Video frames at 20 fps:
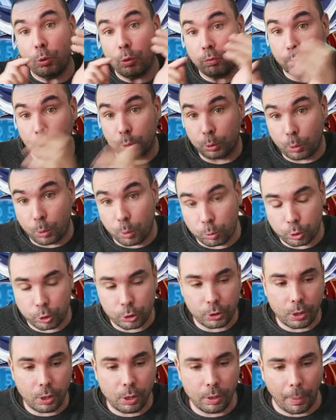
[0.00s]
de votre
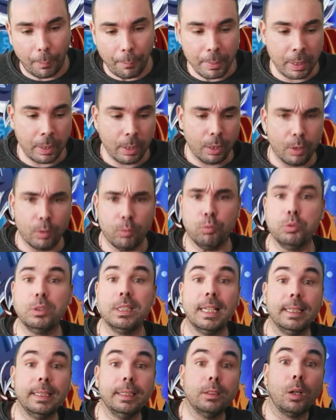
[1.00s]
console,
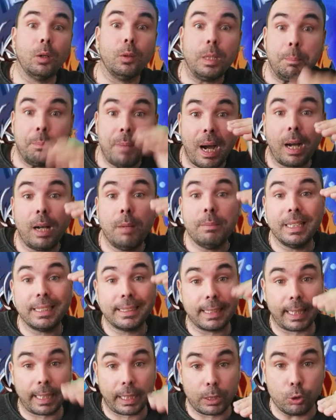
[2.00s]
vous allez dans les
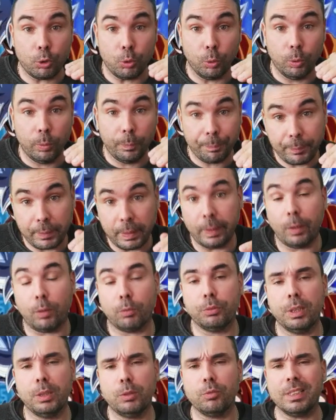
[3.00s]
paramètres réseau et
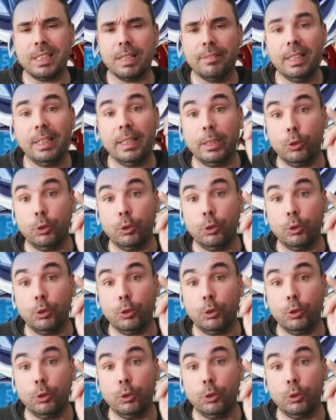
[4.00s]
en fait, vous avez